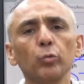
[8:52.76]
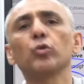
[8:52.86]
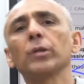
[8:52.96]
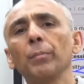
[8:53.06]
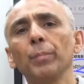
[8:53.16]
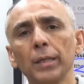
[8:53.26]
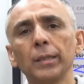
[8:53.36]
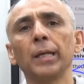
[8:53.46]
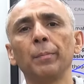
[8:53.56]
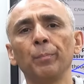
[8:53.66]
3'ten beri
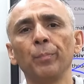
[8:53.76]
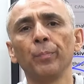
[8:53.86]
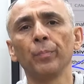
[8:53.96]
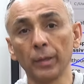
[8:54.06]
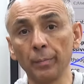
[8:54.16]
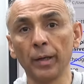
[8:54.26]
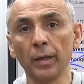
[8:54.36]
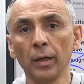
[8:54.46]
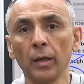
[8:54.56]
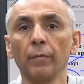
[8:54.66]
derim. Değil mi?
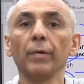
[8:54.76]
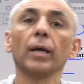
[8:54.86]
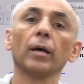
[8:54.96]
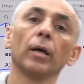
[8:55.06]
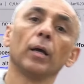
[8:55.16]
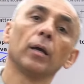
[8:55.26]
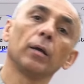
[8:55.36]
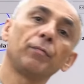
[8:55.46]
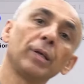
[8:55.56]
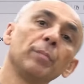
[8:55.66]
Veya e,
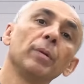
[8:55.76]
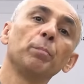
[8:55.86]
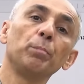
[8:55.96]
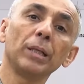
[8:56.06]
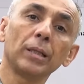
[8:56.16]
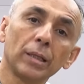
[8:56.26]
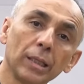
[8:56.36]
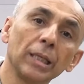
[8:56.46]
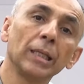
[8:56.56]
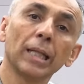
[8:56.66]
filmin
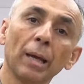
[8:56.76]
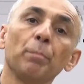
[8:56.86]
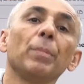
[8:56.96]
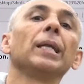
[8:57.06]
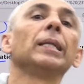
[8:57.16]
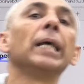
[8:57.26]
bittiğinden beri